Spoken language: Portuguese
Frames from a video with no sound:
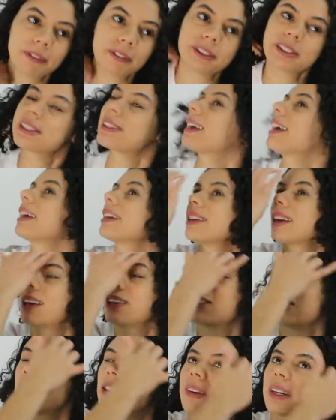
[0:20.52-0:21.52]
pra vocês,
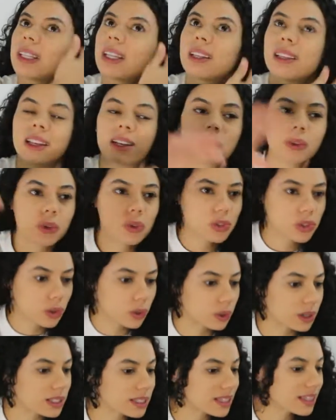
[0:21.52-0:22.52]
gente, a gente vai ter tantos
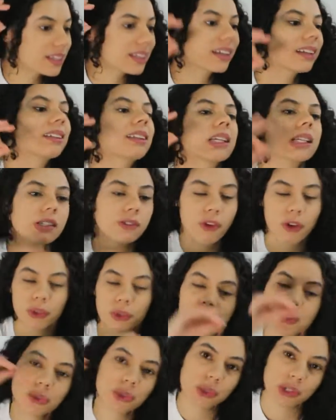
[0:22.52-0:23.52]
looks e tantas
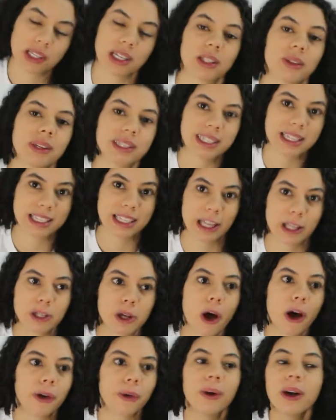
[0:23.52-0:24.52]
fotos usando esse
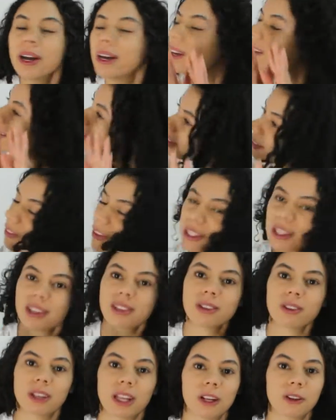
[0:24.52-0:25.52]
acessório que
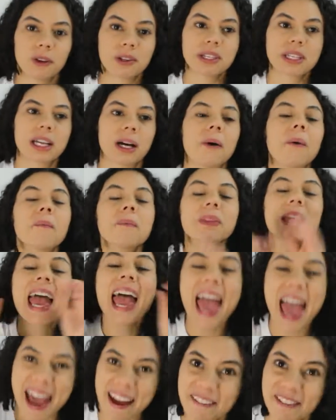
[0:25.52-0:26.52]
vocês não têm noção.
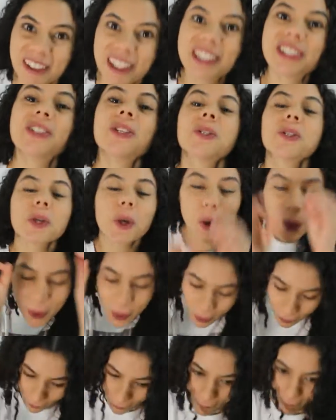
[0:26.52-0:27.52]
É vídeo de
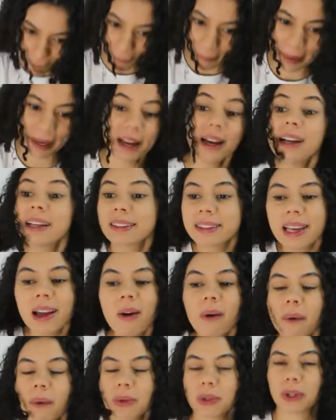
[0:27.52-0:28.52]
compra, tem
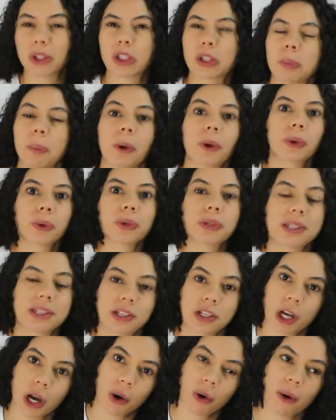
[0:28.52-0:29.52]
alguns outros produtos
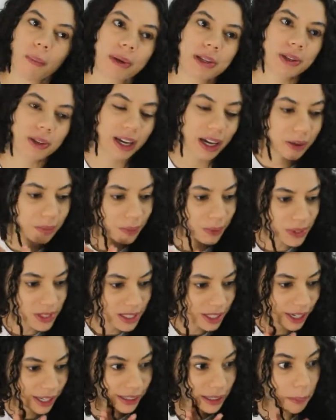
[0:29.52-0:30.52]
que chegou, mas eu quero
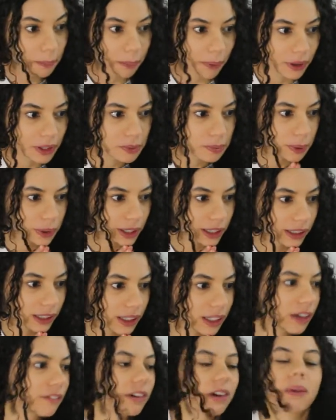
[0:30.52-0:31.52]
mostrar depois porque
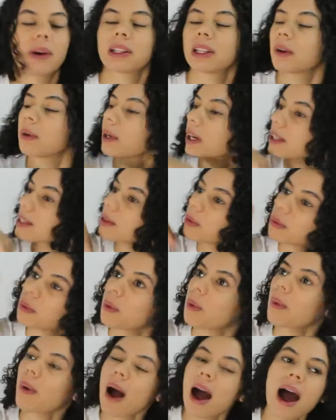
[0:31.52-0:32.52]
tem a ver com a decoração
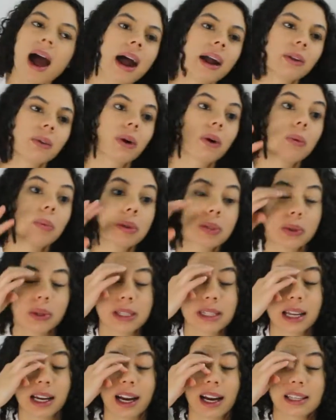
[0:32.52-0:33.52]
do quarto, com algumas
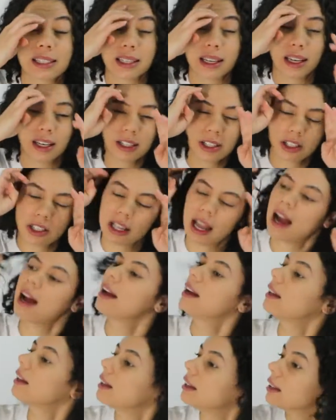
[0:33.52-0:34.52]
coisas da casa que a gente
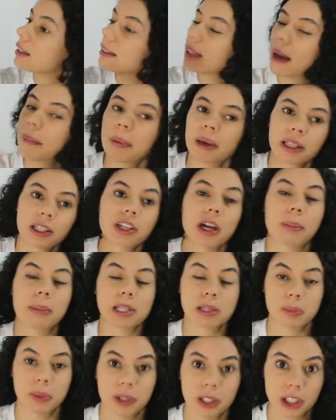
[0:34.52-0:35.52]
tá, né, pra deixar
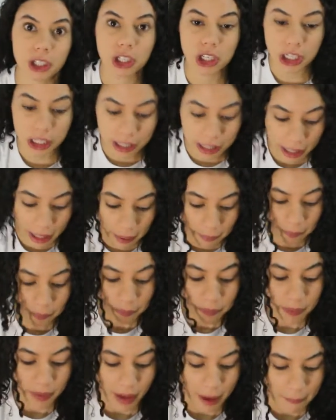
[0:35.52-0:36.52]
mais bonitinha.
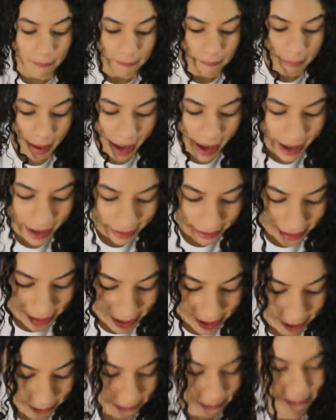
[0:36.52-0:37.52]

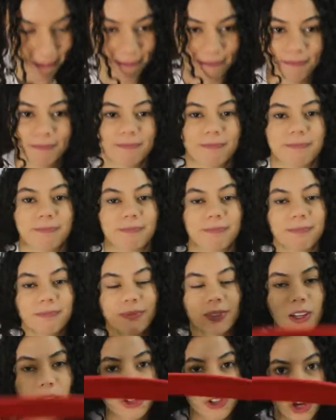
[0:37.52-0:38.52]
Mas
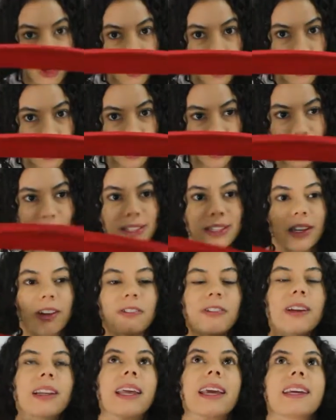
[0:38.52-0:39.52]
chegou esse
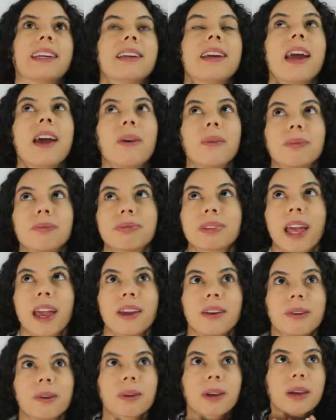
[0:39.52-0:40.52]
que eu falei, eu
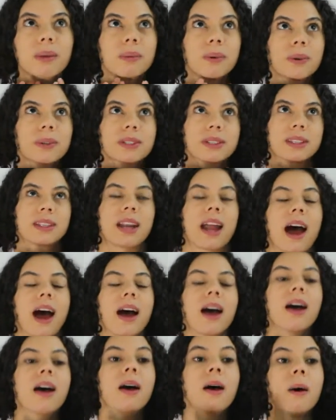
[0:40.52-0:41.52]
tenho que
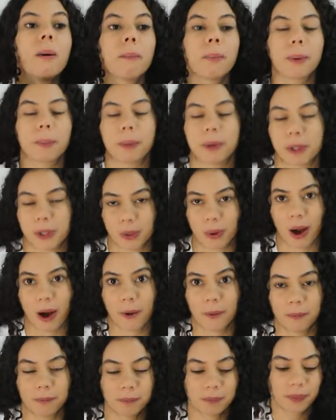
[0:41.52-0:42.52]
mostrar pro
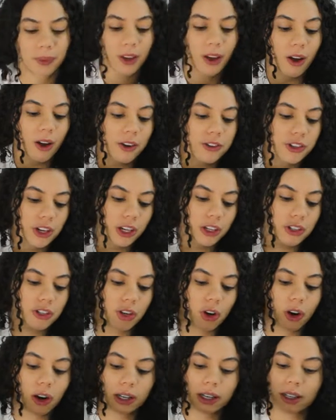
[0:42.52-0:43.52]
pessoal.
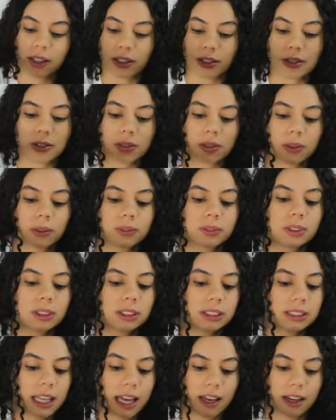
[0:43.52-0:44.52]
Gente, olha isso,
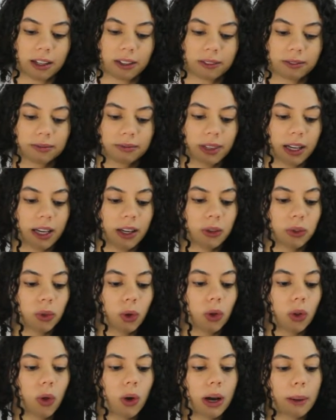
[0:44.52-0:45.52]
sério. Eu
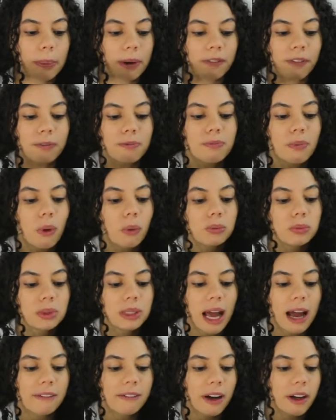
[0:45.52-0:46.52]
tô louca pra
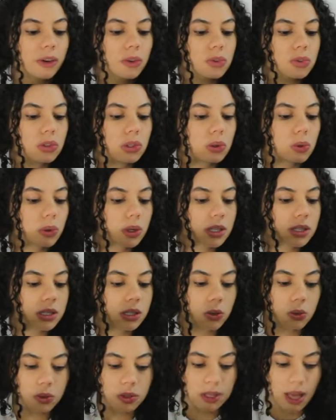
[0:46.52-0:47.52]
montar vários
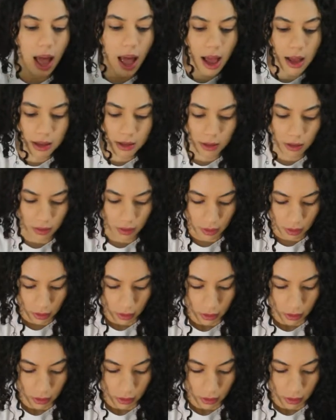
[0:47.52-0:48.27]
looks e usar,